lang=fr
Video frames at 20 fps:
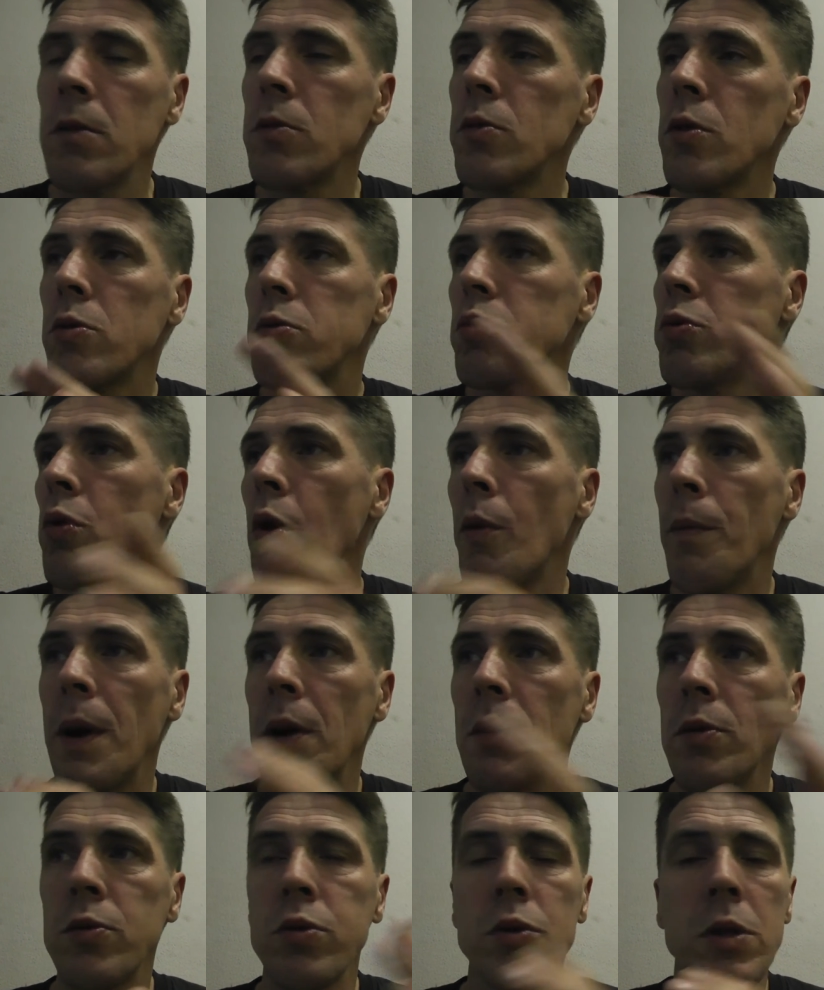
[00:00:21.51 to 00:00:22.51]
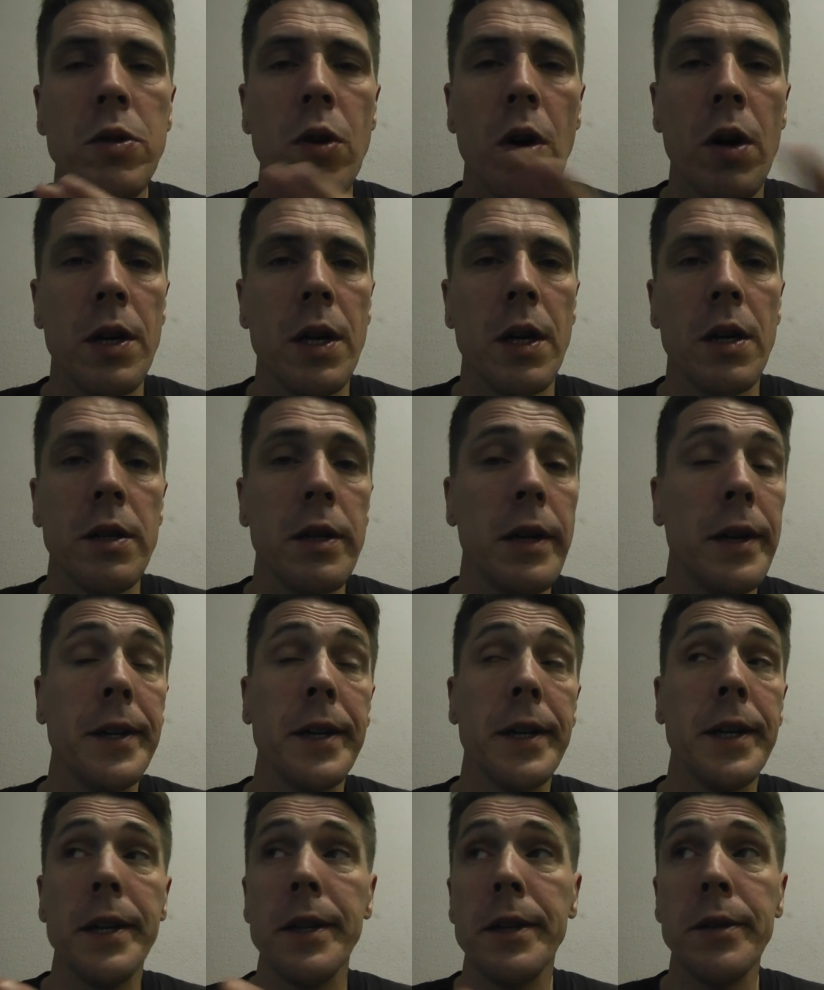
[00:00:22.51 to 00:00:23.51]
De tout, on parle de tout et de rien. Il y a
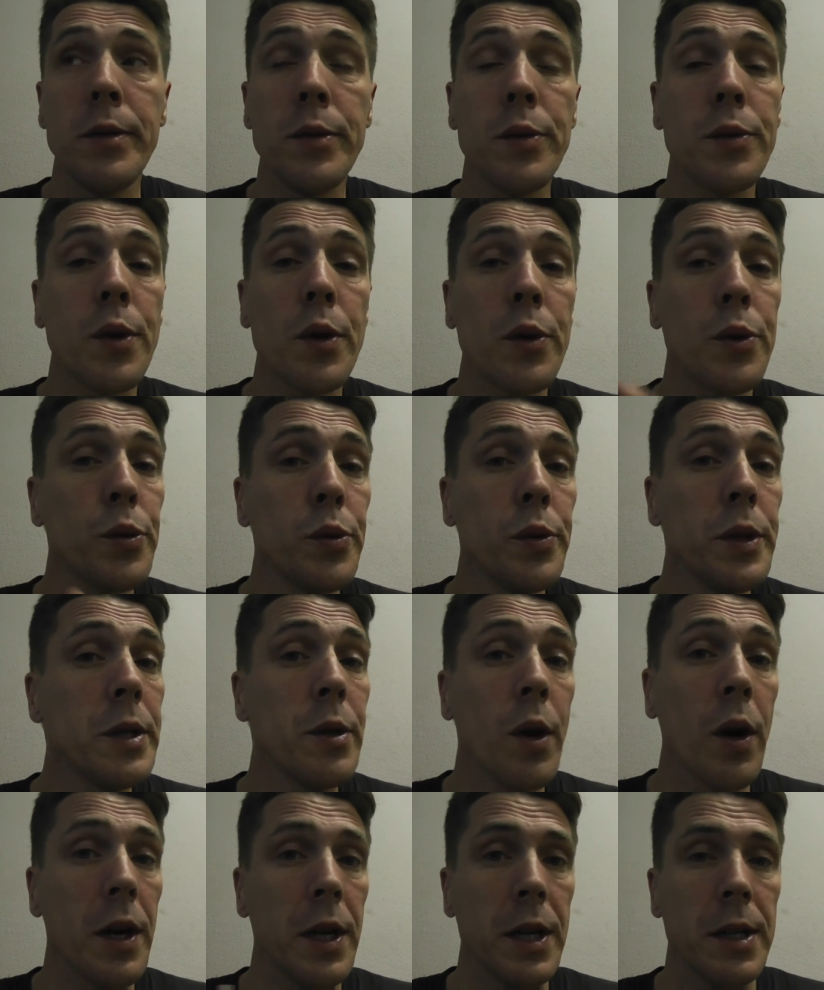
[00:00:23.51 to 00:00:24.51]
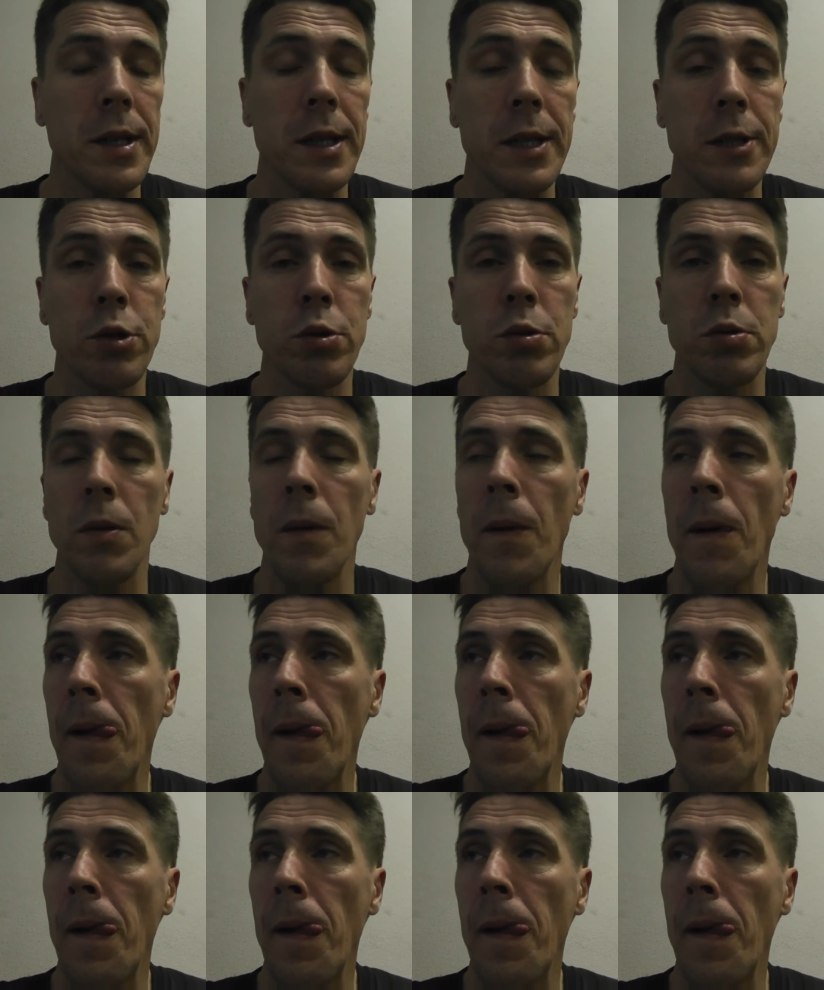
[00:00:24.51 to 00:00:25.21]
de, de tout et de rien là-dessus.